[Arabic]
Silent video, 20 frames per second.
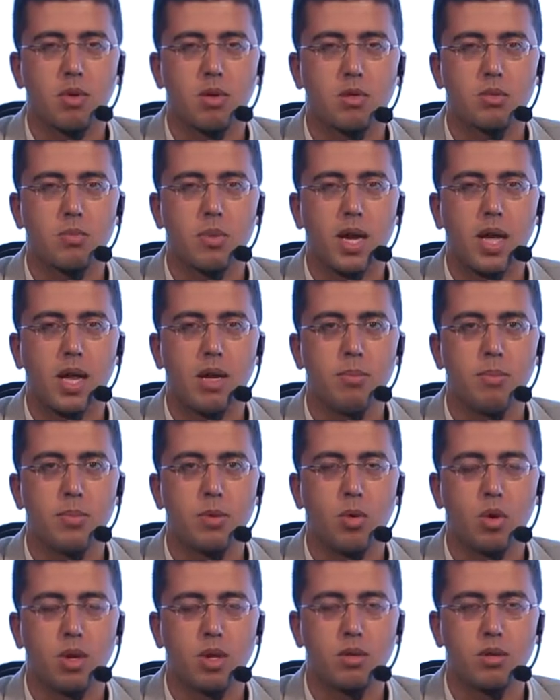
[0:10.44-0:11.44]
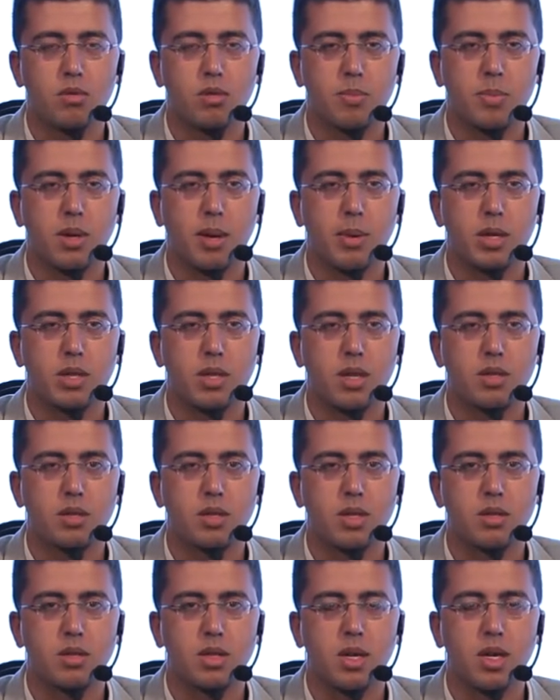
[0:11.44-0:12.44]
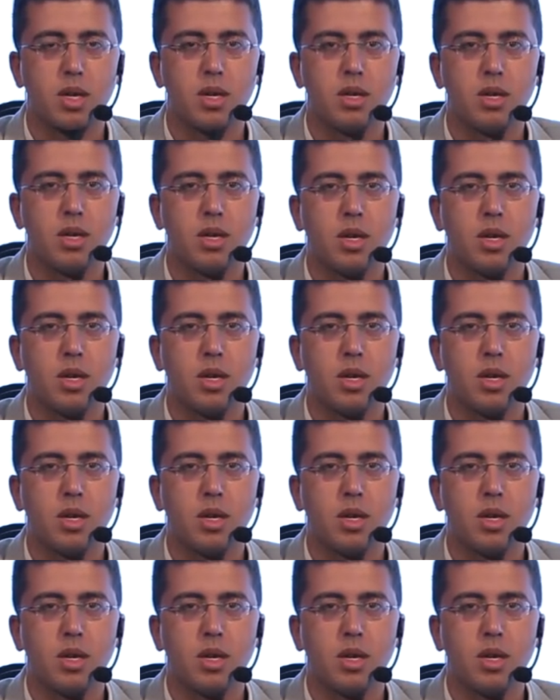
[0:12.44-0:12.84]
بقسم القلب كلية الطب جامعة الأسكندرية